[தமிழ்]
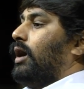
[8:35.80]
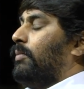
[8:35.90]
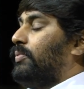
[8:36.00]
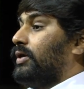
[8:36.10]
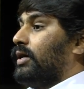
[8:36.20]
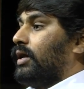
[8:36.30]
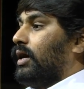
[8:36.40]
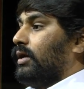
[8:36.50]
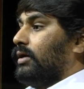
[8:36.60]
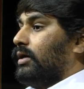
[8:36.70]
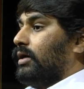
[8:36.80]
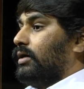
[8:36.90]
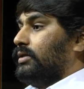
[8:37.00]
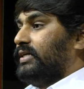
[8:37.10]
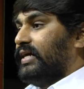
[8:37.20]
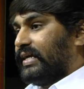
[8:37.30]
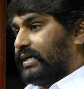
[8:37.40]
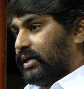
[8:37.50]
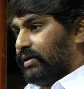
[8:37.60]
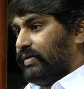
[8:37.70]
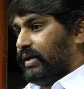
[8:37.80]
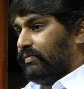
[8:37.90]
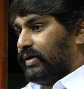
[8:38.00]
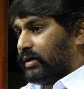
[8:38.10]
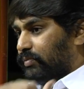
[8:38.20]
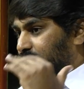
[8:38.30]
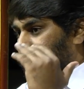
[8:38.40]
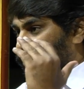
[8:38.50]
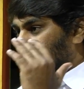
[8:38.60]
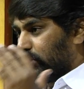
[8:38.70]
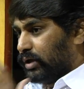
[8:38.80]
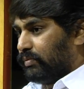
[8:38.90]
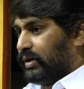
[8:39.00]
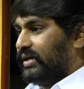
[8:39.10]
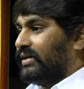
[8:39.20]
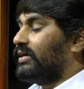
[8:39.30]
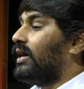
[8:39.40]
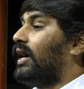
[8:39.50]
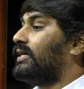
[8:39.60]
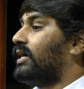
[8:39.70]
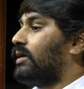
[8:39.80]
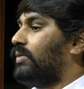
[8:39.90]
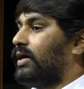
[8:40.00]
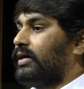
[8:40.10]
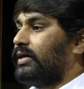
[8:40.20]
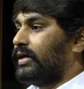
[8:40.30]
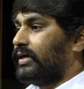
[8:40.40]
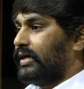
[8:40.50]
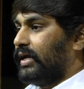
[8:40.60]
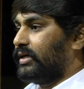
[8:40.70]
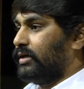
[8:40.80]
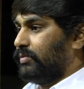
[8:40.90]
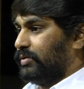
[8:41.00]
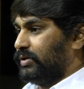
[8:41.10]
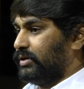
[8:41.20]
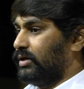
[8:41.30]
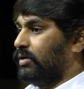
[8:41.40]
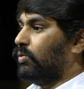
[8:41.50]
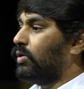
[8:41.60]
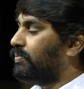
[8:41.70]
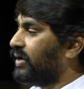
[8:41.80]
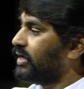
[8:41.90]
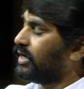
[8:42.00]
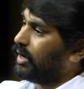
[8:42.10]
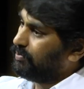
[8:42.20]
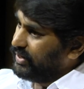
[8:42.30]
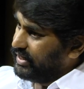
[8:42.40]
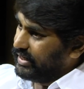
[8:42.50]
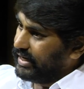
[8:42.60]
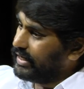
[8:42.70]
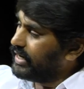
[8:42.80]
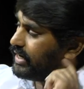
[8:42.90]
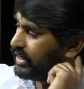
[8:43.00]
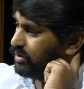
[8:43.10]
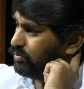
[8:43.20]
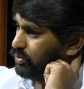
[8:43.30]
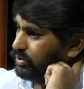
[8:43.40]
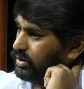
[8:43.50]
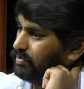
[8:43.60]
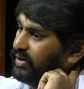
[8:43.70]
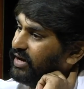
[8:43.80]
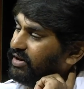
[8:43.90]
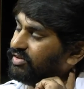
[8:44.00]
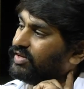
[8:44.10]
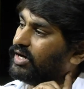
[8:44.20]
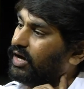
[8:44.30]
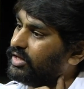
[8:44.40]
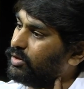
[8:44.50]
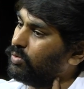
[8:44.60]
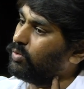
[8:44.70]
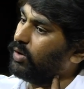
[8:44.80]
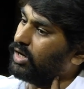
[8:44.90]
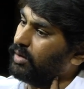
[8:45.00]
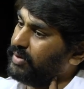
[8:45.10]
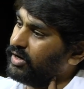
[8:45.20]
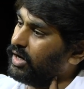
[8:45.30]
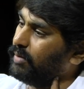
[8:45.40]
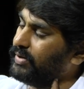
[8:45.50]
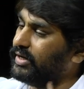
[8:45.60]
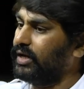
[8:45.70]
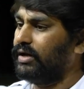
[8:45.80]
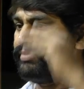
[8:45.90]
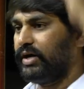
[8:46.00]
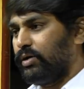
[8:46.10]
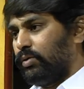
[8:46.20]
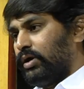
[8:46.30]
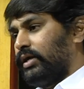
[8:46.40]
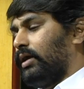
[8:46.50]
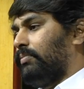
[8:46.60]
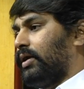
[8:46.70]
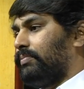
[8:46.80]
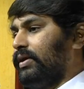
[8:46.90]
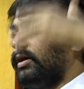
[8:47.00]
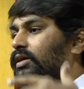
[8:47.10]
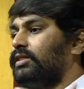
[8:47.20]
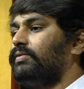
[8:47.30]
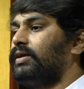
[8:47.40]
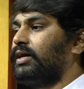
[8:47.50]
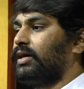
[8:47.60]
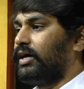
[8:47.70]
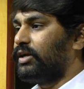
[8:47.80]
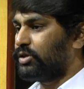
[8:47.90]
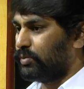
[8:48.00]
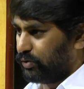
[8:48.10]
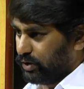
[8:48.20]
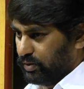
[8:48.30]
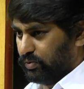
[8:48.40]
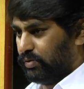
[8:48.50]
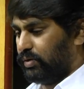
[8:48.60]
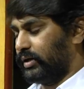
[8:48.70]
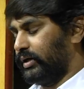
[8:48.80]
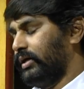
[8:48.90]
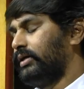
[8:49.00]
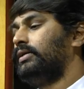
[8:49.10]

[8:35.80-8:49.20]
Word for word: அப்படியானால் ஏற்கனவே வைக்கப்பட்ட முதன்மை ஆதாரமாக இருக்கிற இலக்கியம் என்பது ஒரு பெருங்காப்பிய நிலையை அடையும் போது பேரரசு காலத்தில் உருவாகிற பெருங்காப்பிய நிலை வேறொரு நிலப்பரப்பில் இருந்து வருகிற கருத்து பொருளை உள்வாங்கி